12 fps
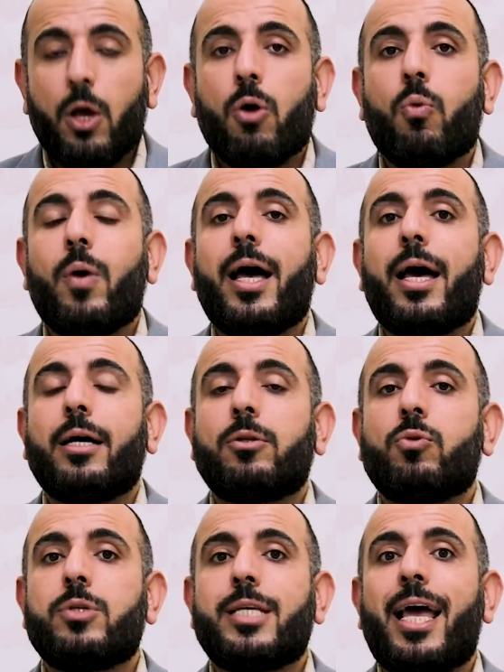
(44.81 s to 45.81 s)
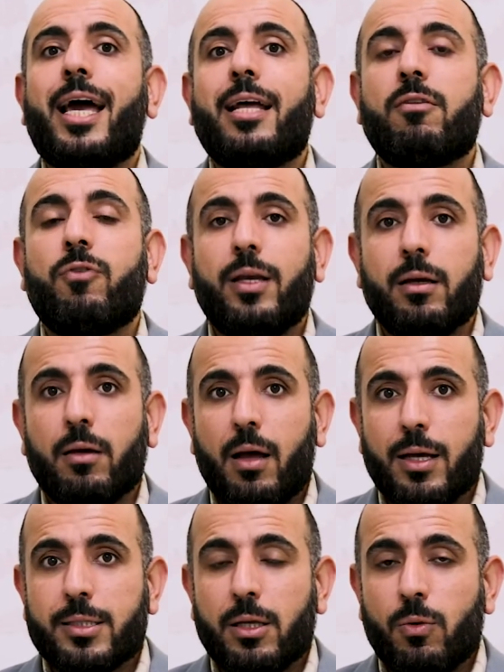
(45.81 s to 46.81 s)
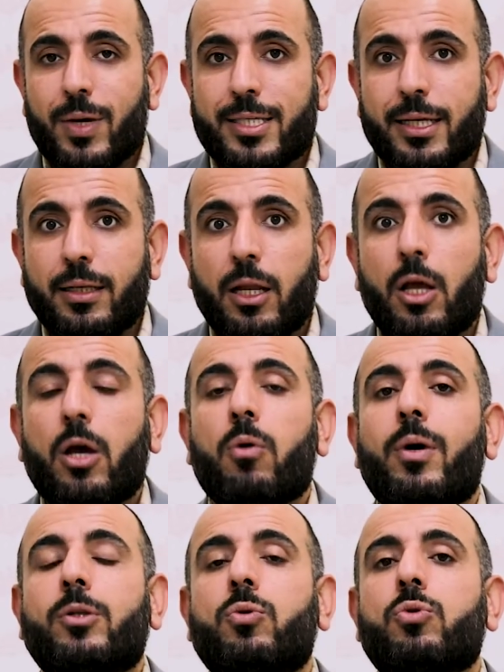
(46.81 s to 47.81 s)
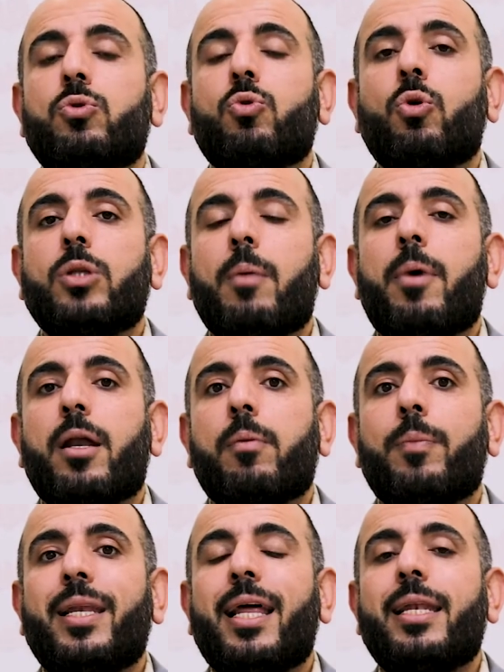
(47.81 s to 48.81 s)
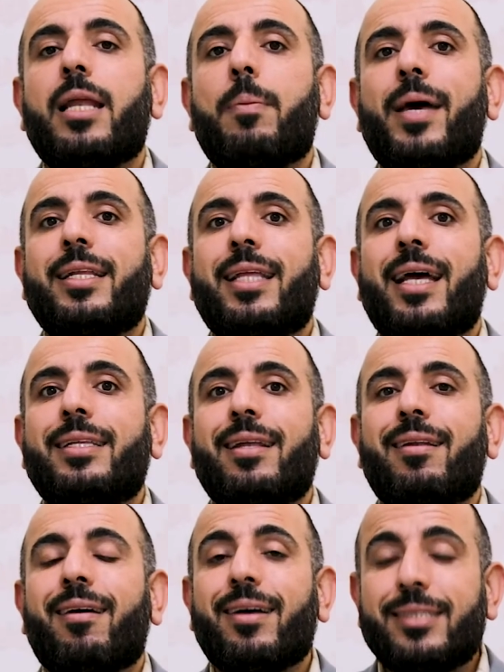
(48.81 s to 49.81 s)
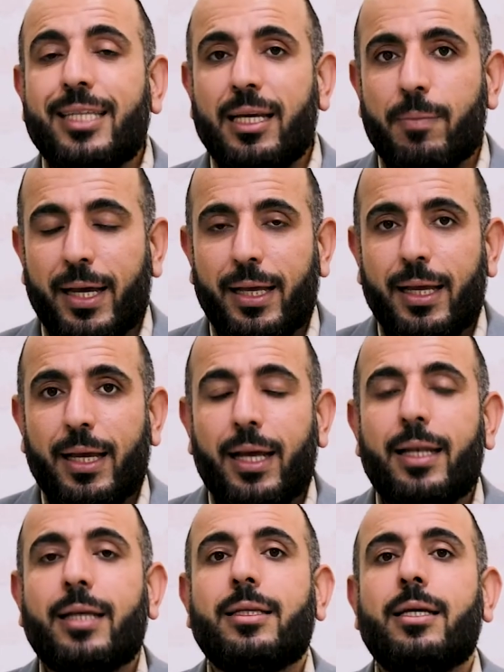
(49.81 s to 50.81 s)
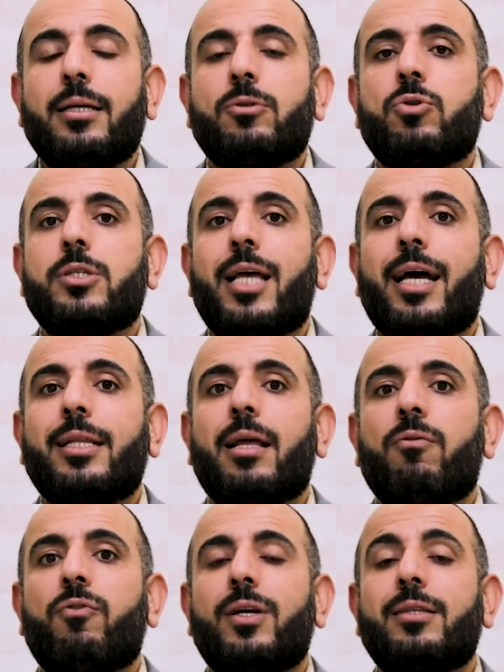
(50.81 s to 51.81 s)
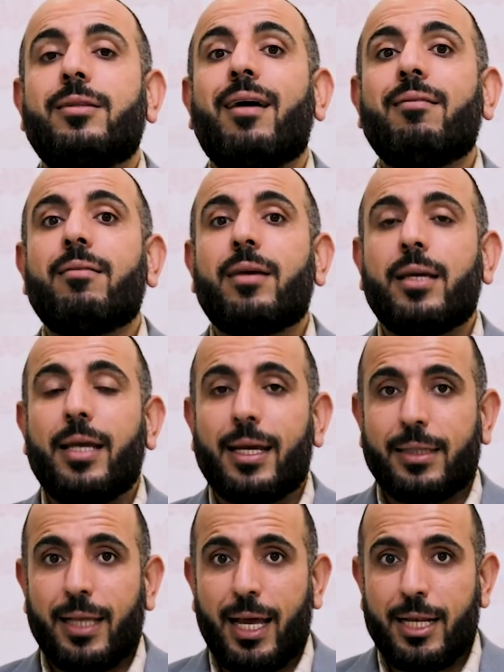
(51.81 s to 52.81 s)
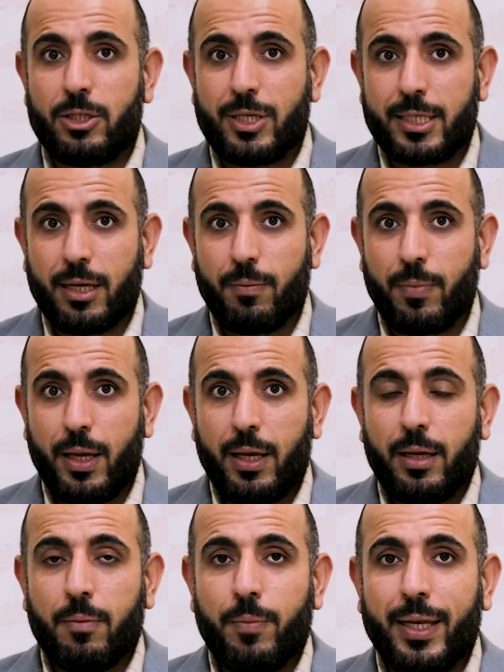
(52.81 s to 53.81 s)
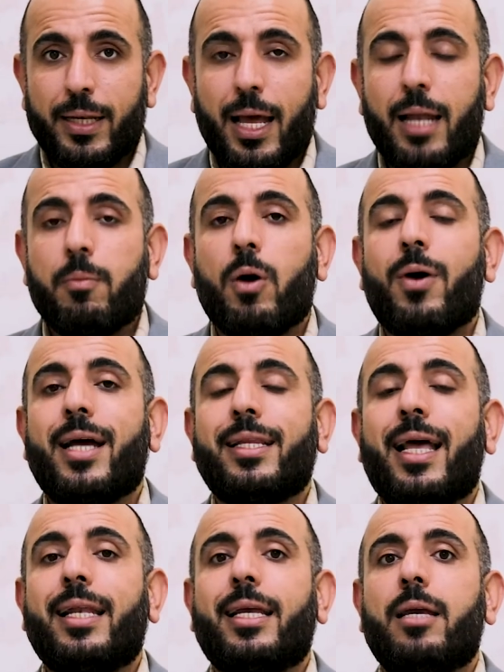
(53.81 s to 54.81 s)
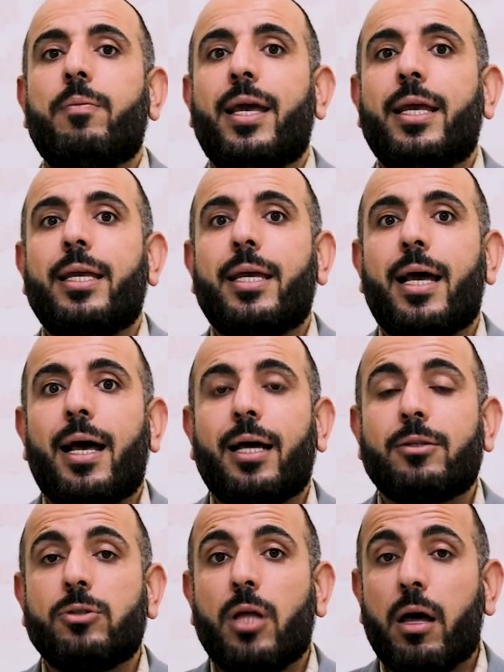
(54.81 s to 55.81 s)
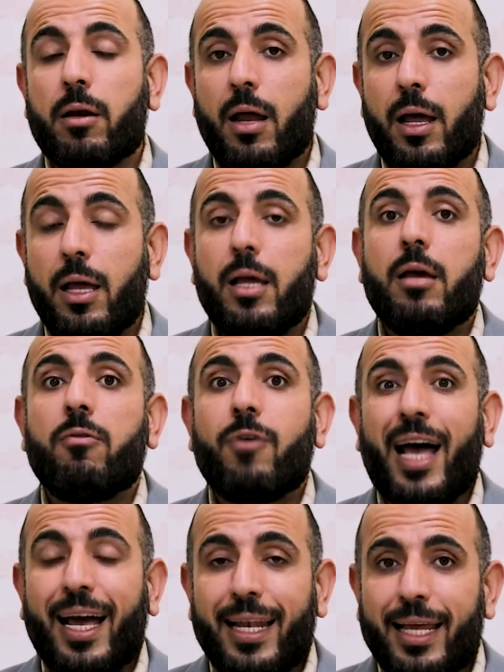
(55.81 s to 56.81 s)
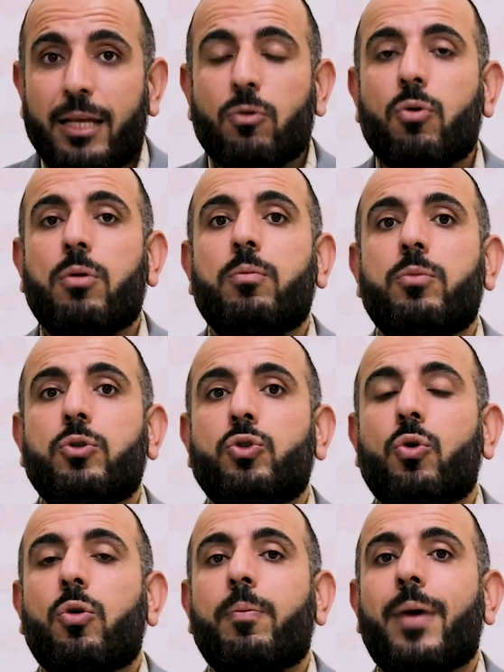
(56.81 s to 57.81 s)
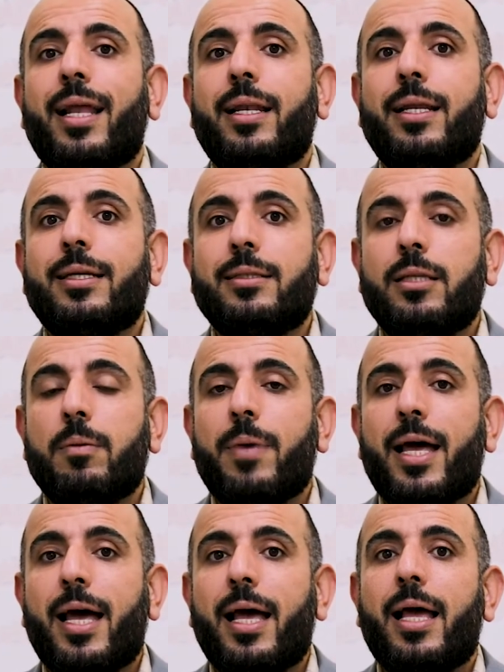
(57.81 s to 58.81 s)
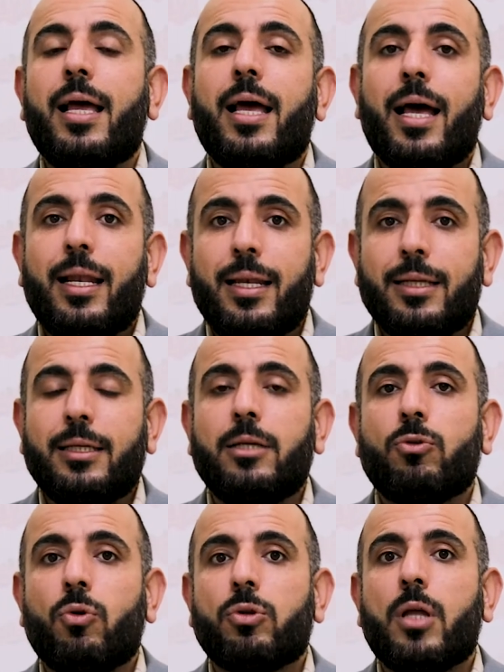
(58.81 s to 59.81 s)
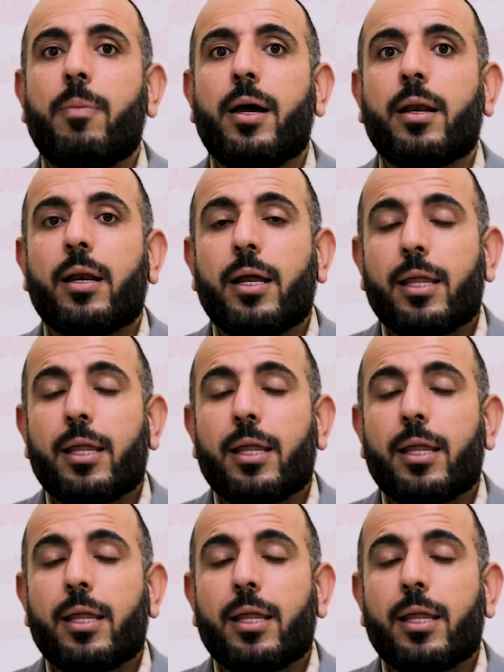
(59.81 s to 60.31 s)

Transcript: وتساعد في إنقاص الوزن وتعتبر من النباتات القديمة التي تستخدم في تنقية الجسم من المواد الكيميائية الضارة فعليكم بشرب الهندباء التي تعتبر